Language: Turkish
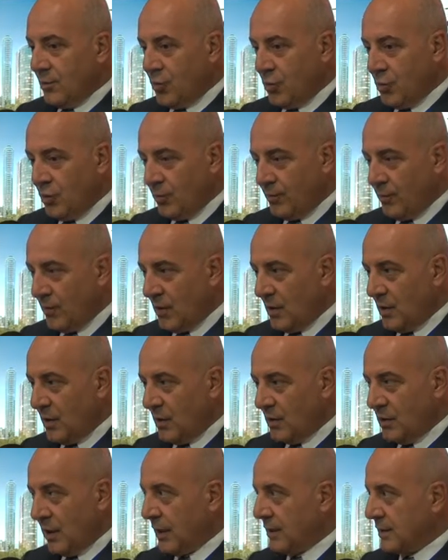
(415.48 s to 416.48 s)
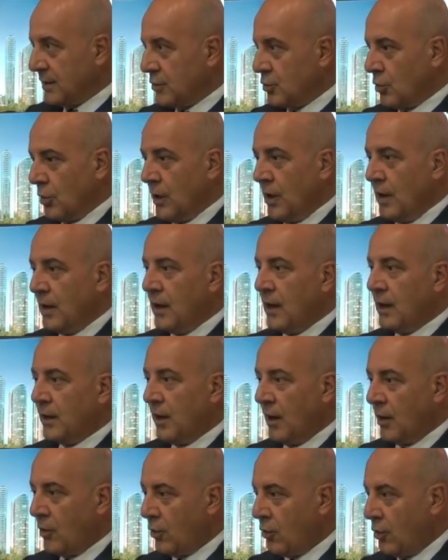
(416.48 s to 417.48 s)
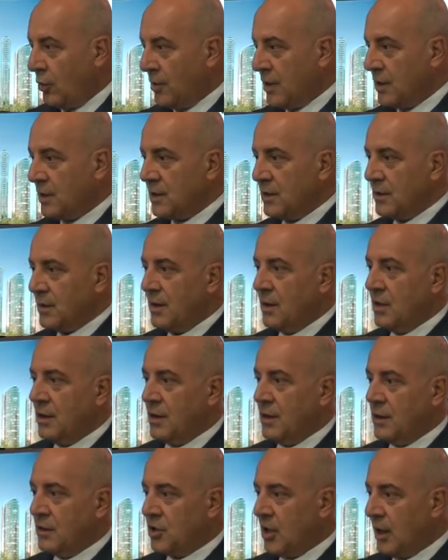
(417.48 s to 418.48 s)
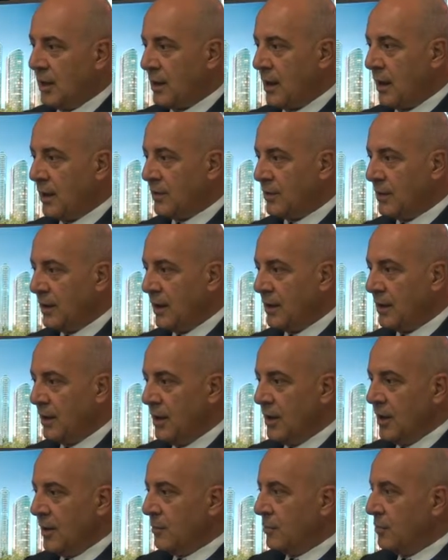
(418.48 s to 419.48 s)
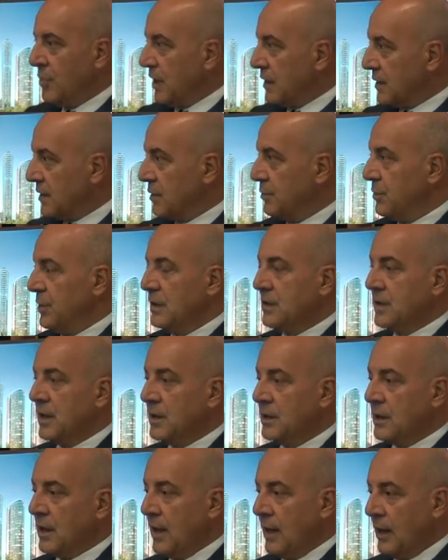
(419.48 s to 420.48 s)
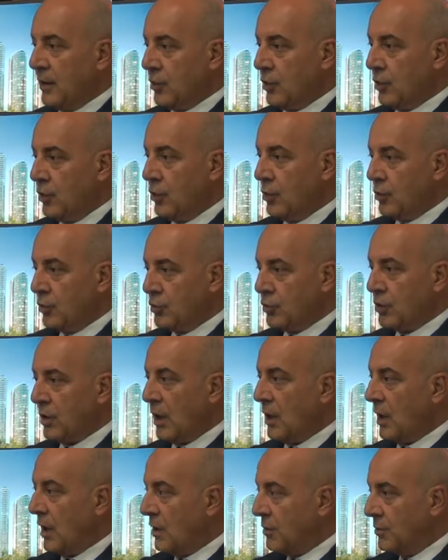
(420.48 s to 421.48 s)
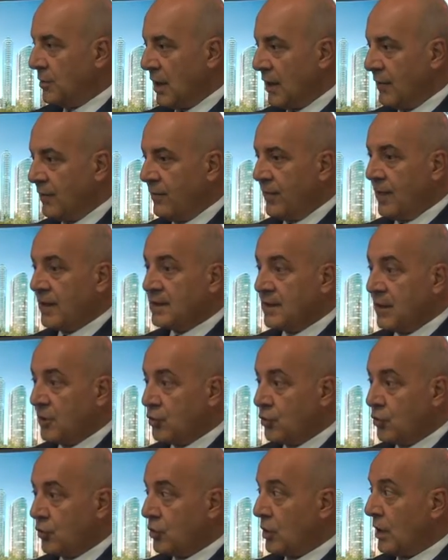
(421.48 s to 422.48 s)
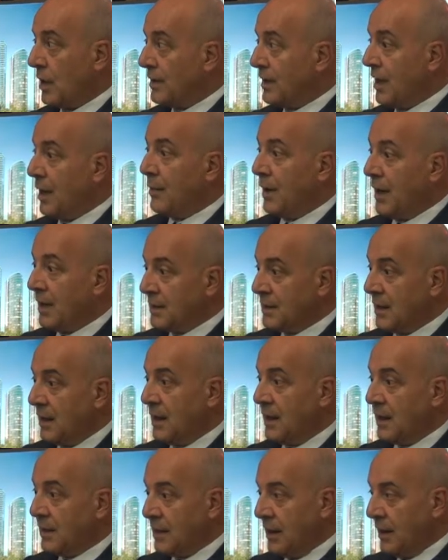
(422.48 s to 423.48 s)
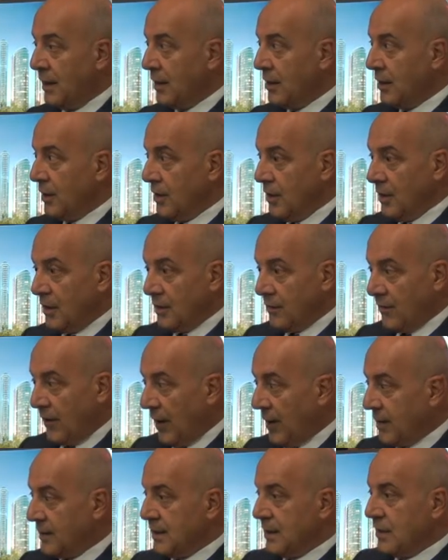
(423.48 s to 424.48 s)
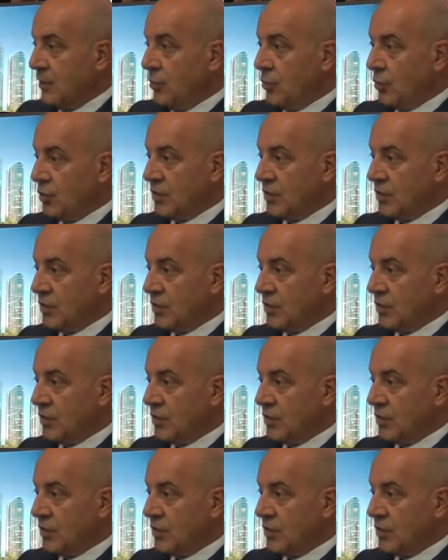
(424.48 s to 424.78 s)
bu tatsız olaylar, ekonomik e, çalkantılar bir kısım insanı da etkiliyordur. Alımdan vazgeçiriyordur. Hatta bazı yerlerde faizlerin